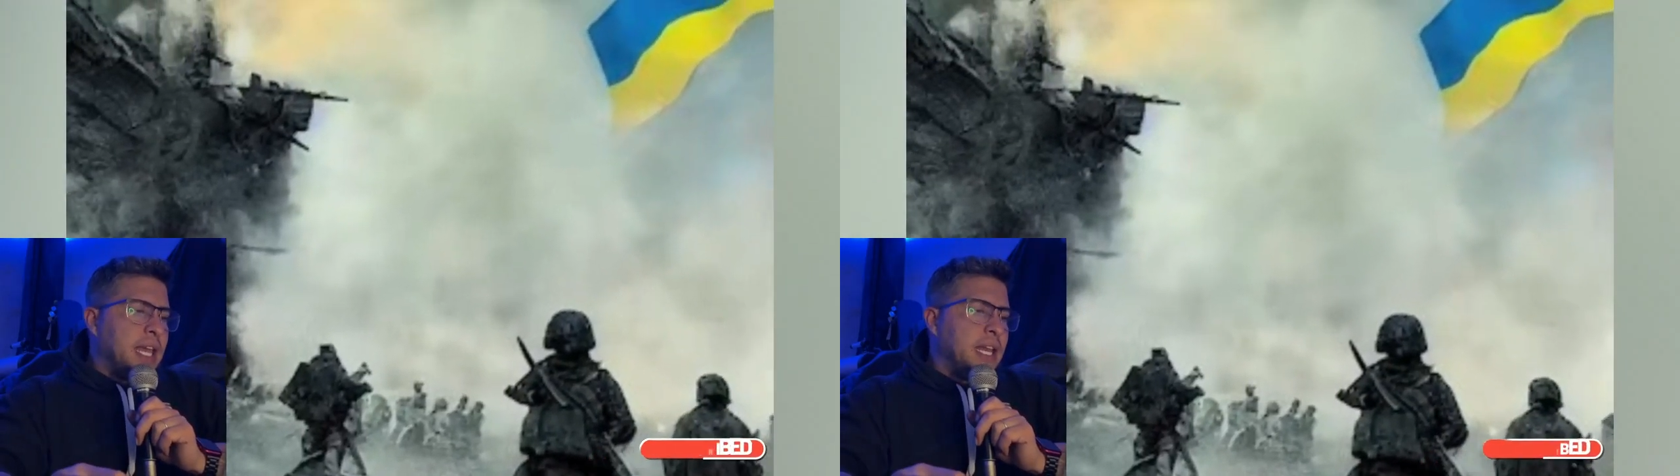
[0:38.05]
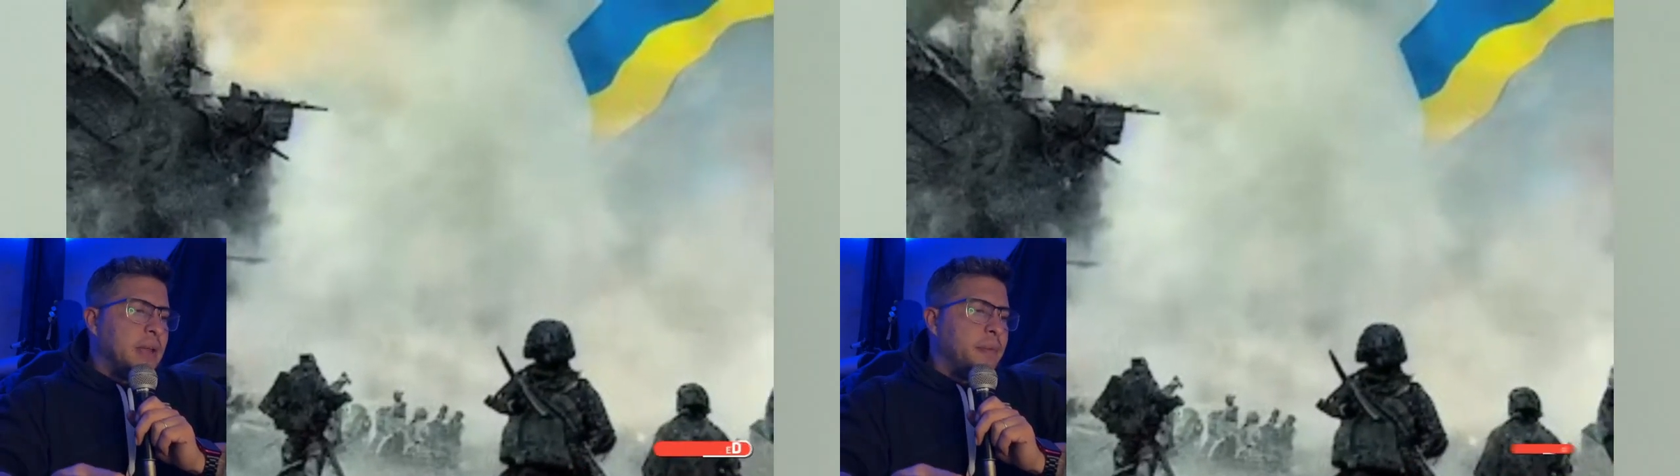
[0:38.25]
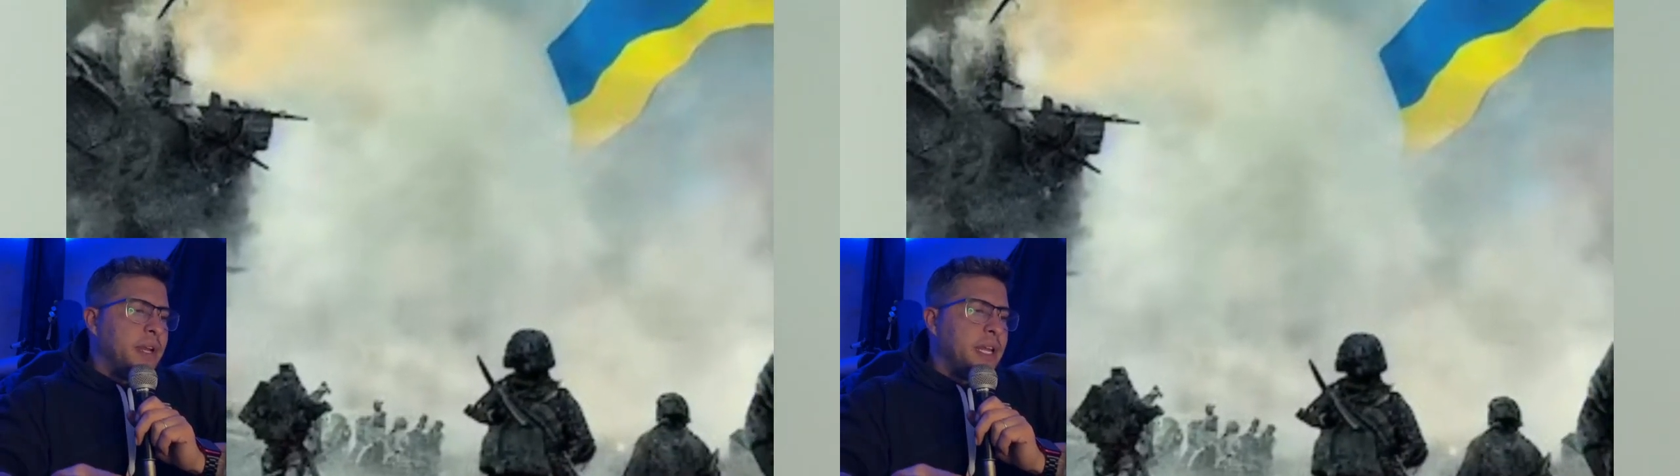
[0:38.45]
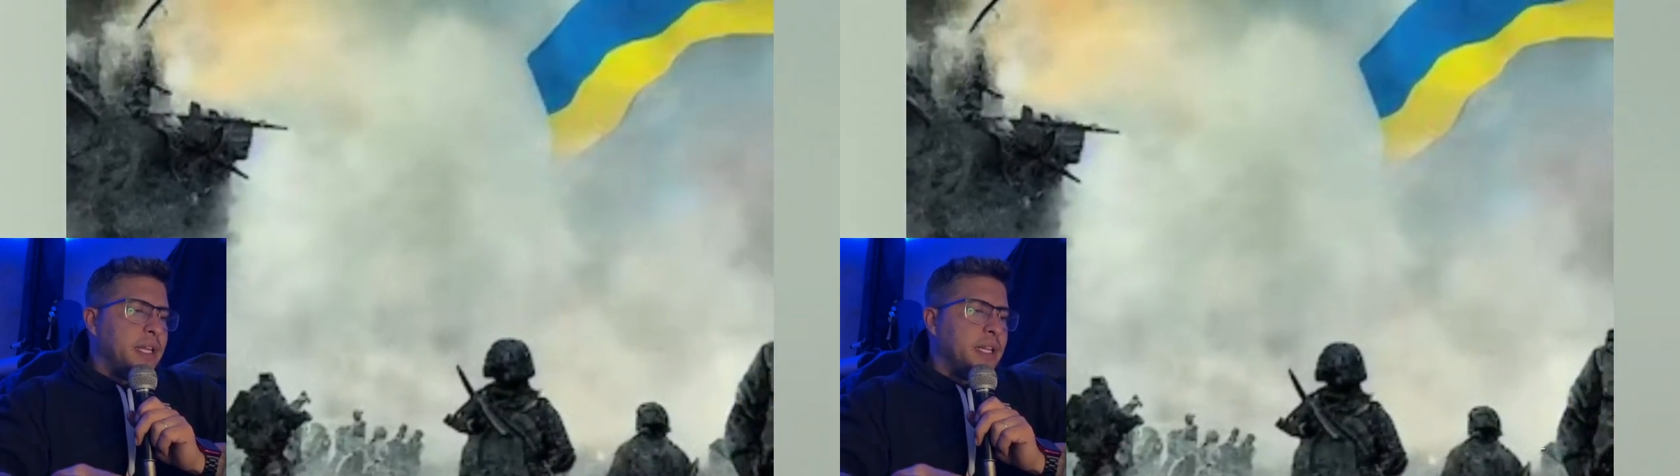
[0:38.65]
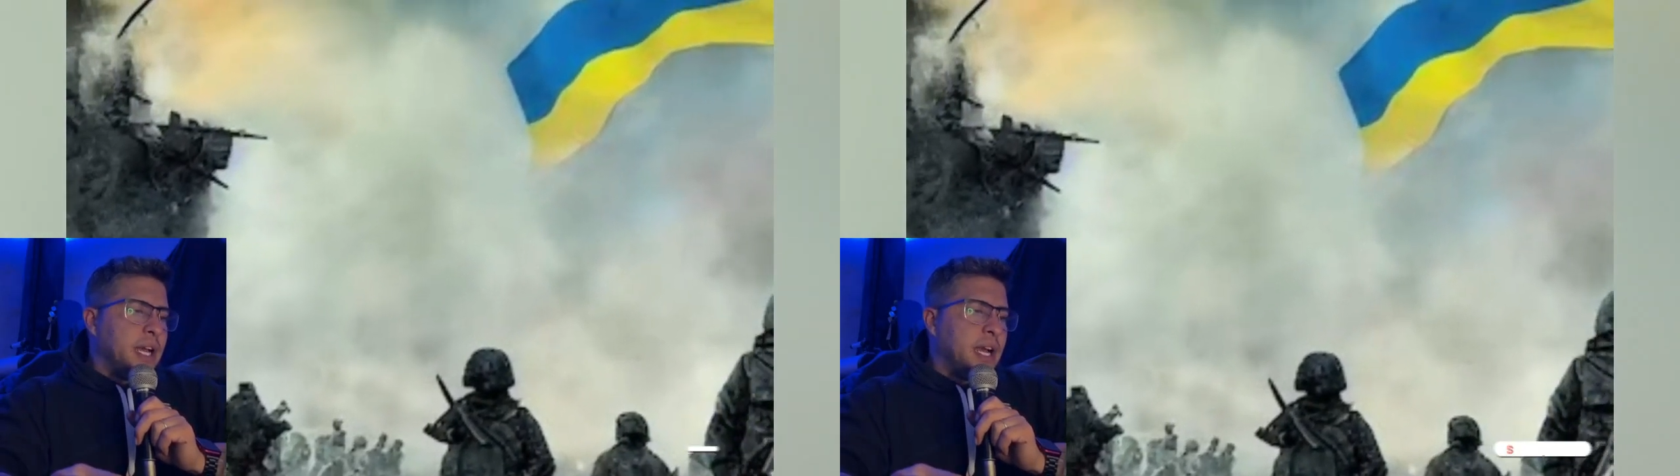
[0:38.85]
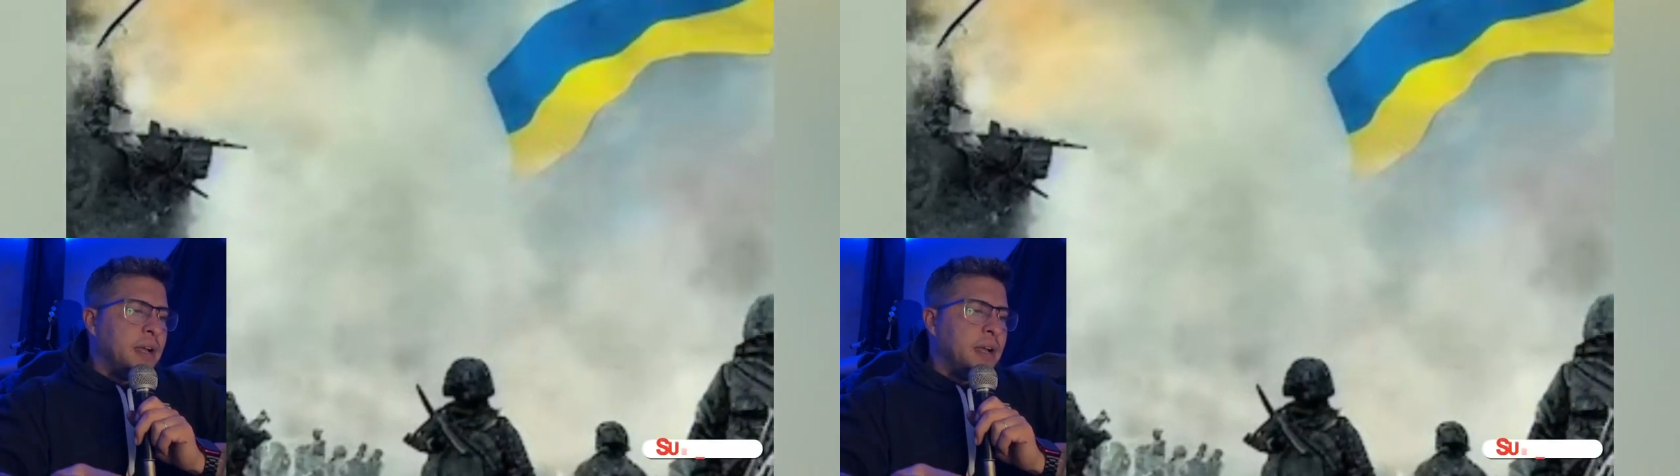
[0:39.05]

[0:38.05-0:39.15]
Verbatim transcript: le brinda